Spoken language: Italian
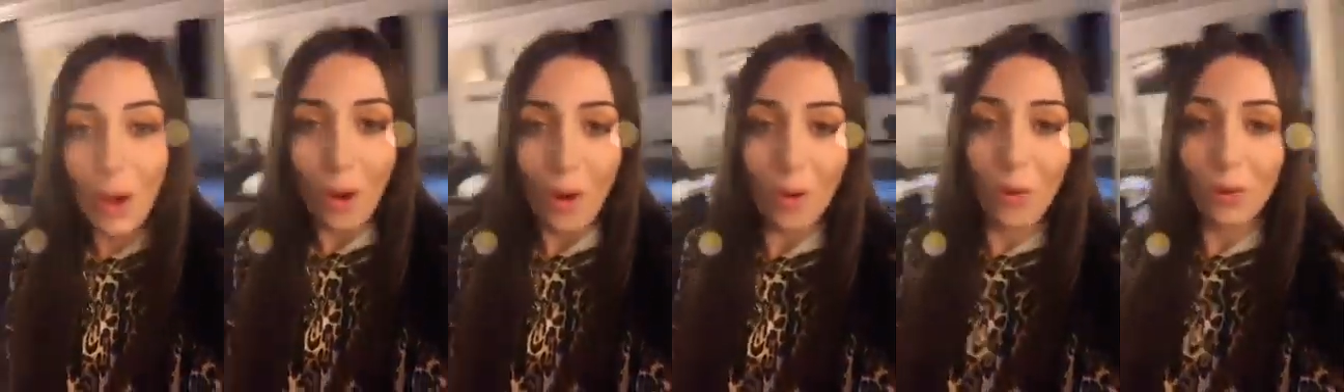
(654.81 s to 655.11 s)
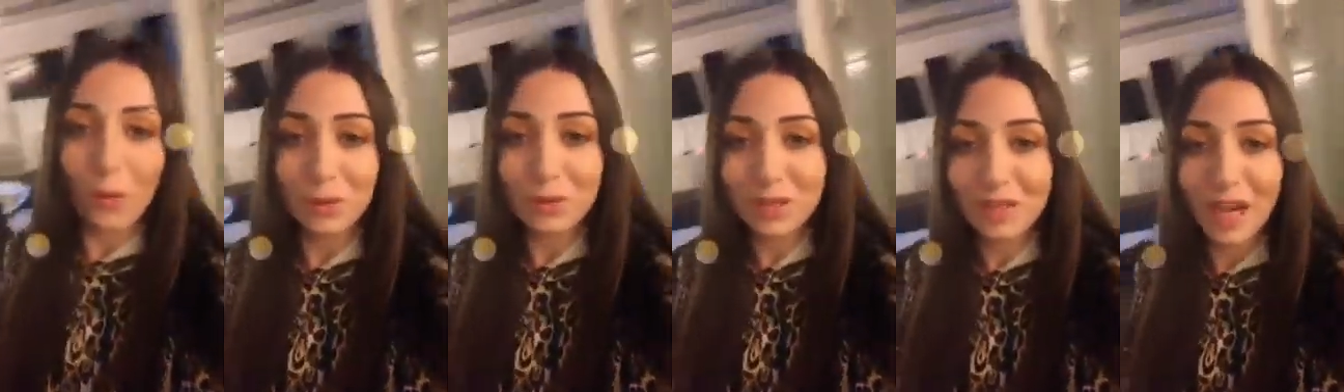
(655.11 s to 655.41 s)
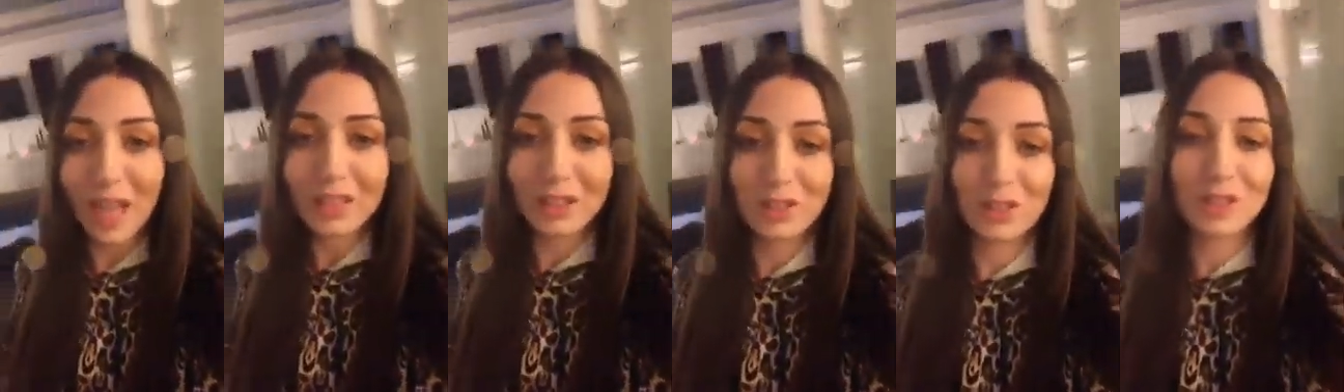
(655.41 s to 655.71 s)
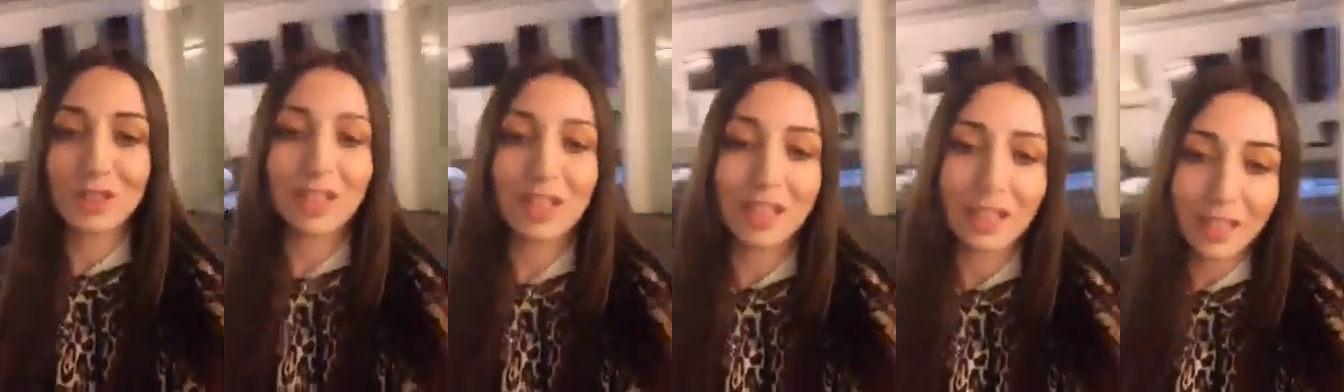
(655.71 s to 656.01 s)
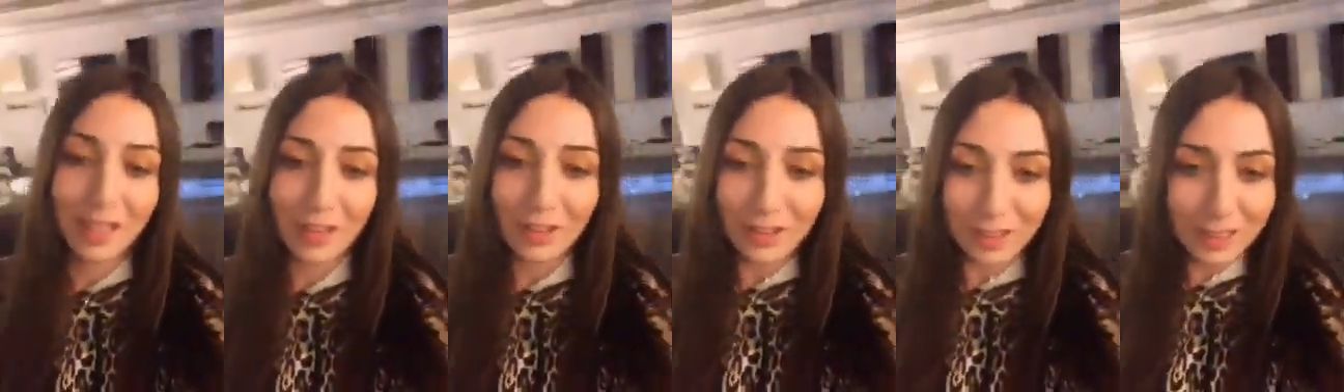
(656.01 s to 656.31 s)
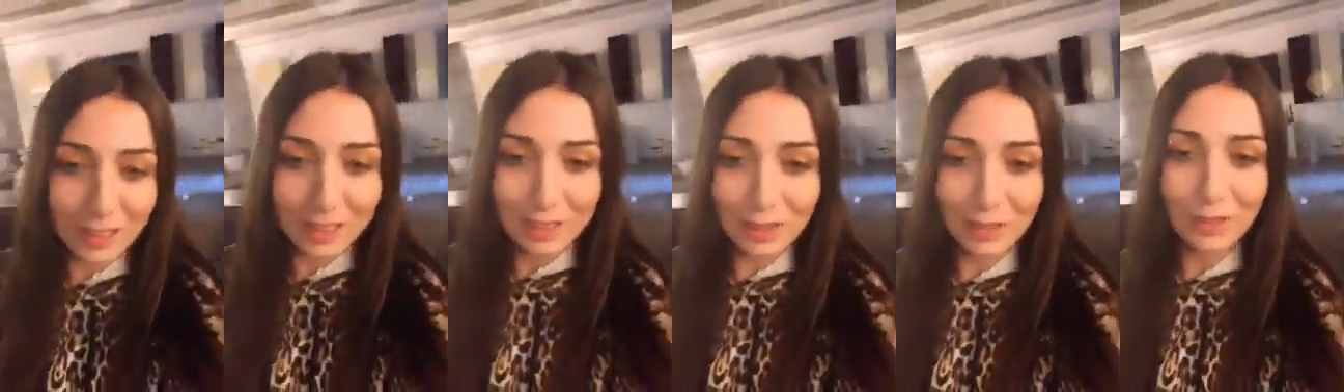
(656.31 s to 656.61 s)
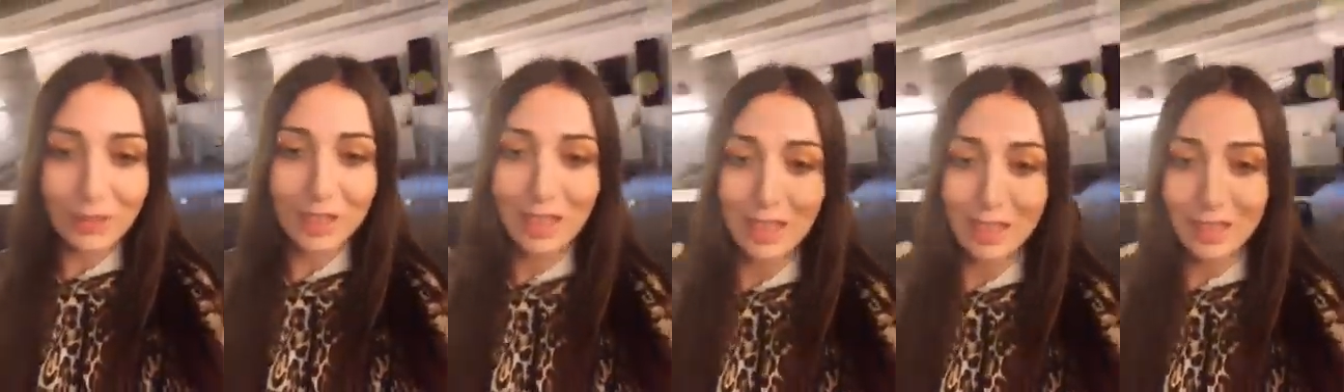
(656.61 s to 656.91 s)
Ho un contratto, delle regole da
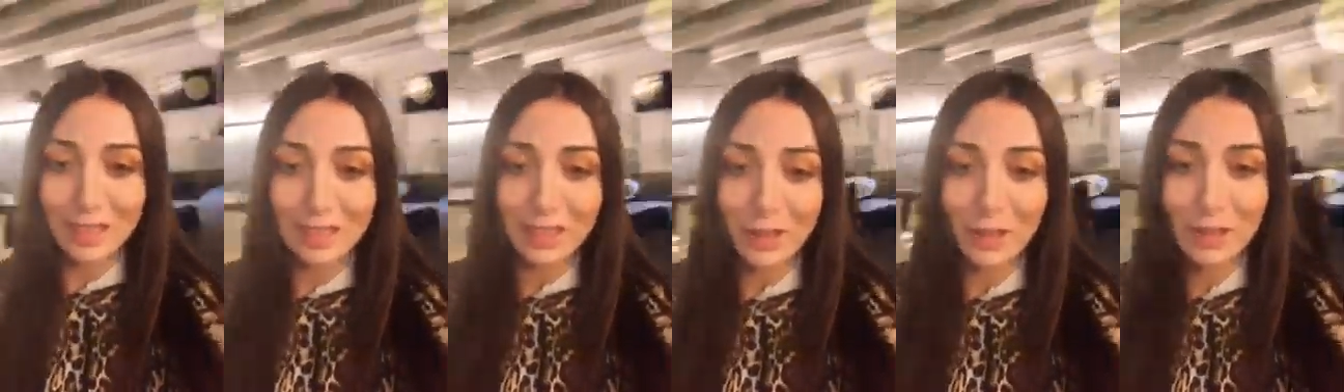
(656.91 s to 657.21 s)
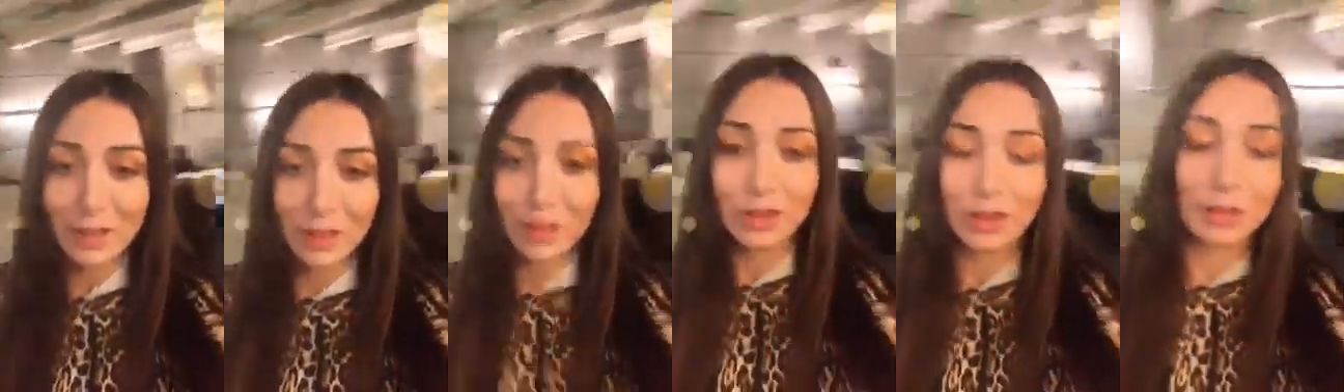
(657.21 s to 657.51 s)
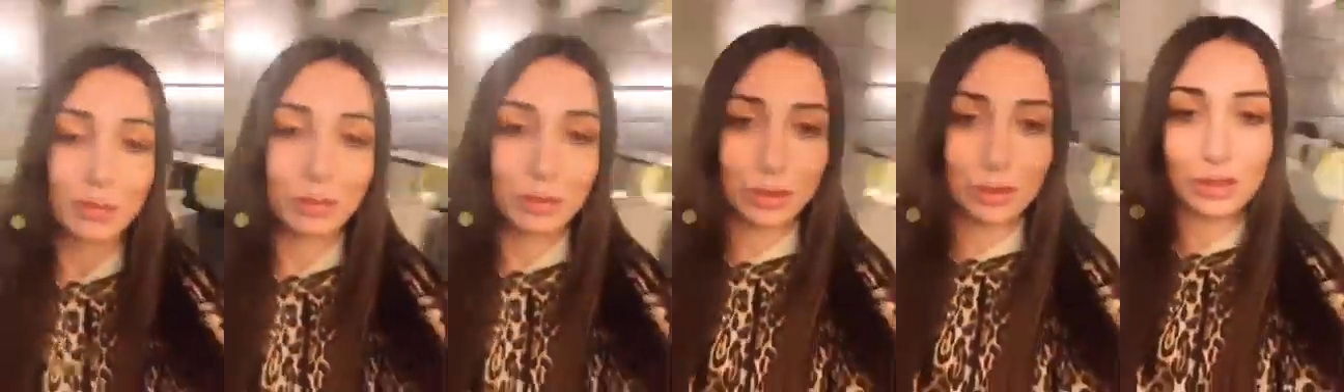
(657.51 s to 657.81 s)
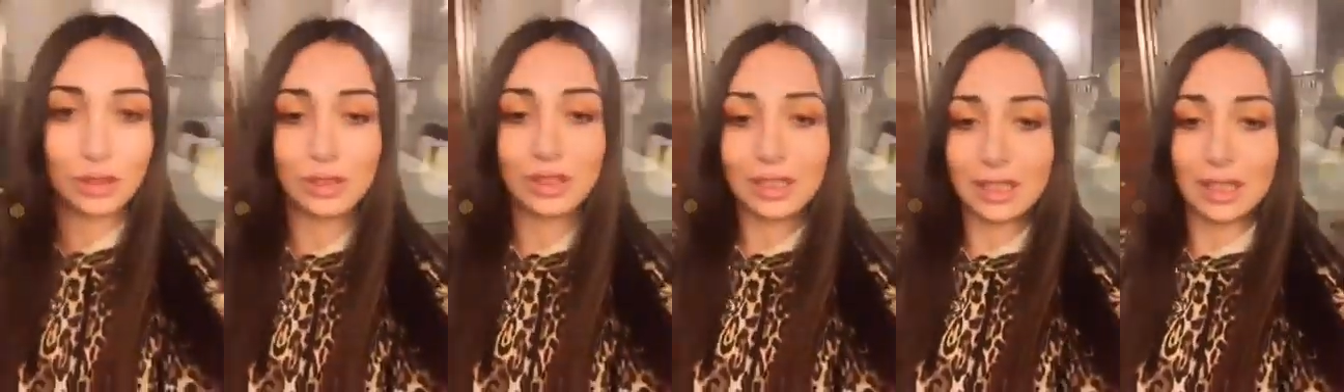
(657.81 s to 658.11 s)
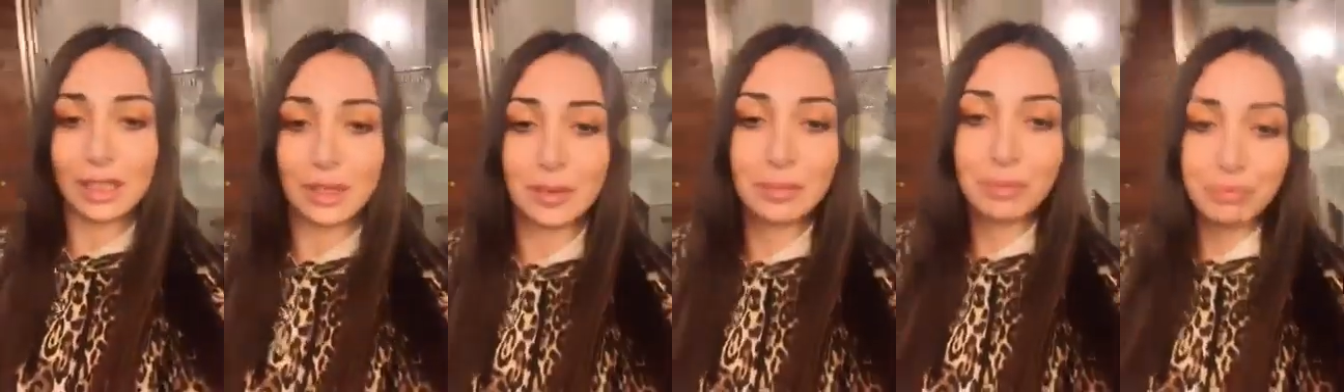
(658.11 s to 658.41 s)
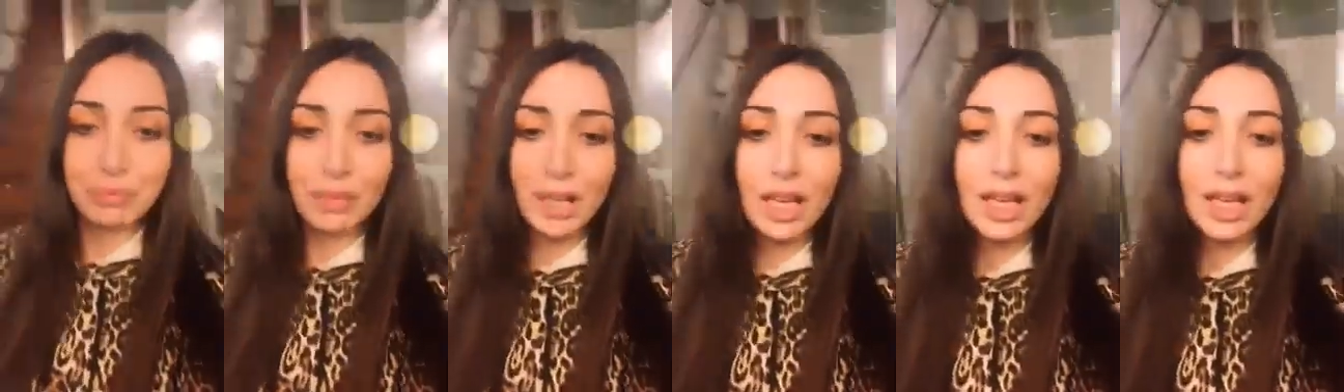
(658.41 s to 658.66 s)
seguire, tante cose non si possono dire.